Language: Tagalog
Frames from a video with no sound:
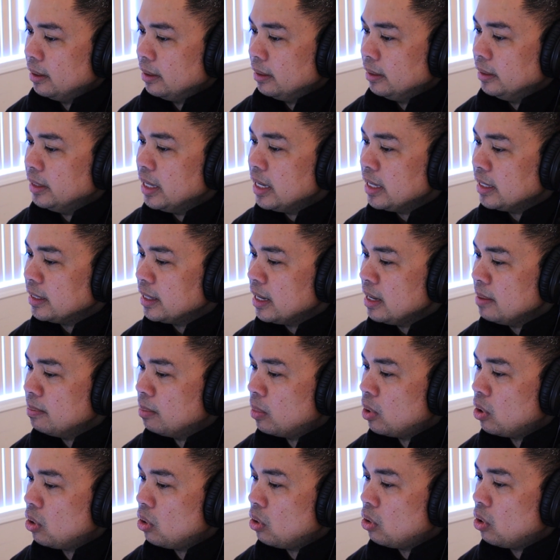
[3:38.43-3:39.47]
Dinggin
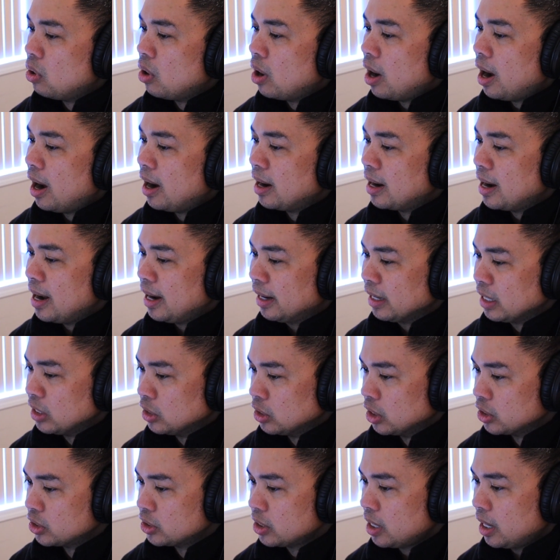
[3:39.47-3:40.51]
mo ang aking
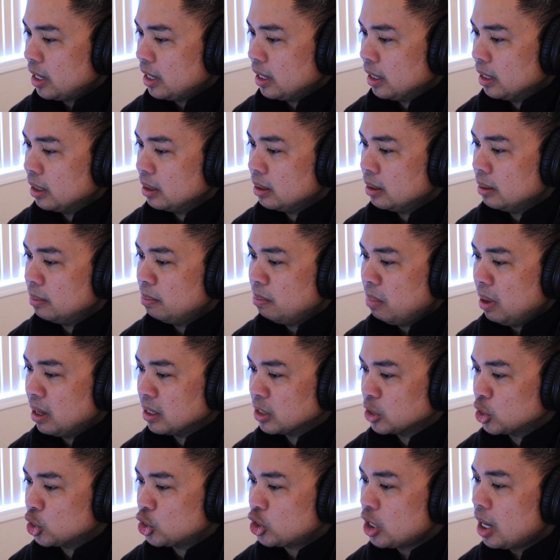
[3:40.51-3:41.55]
dasal,
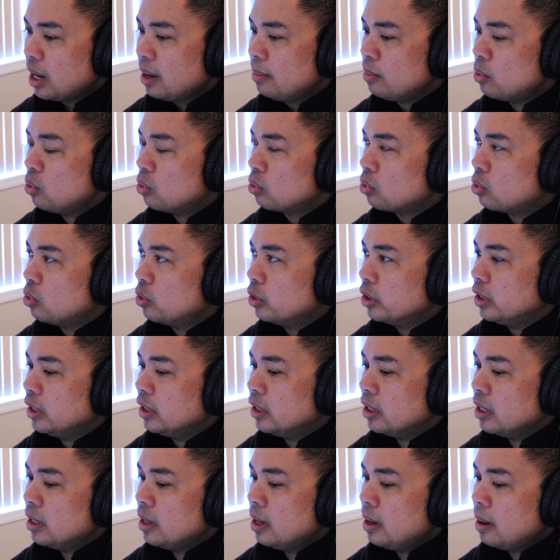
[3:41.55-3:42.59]
pagsamo
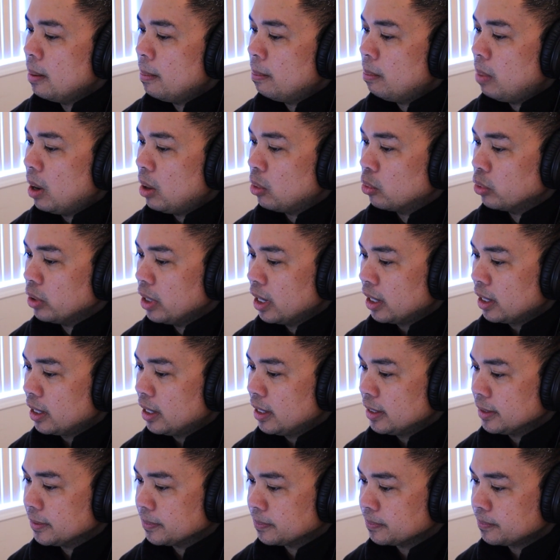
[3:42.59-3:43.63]
ko'y
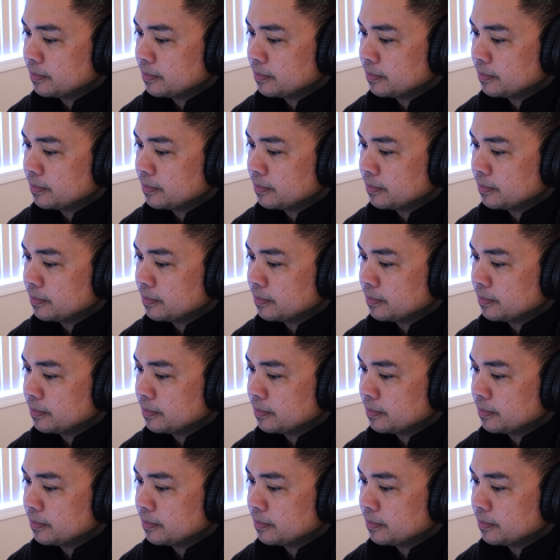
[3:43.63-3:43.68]
paunlakan.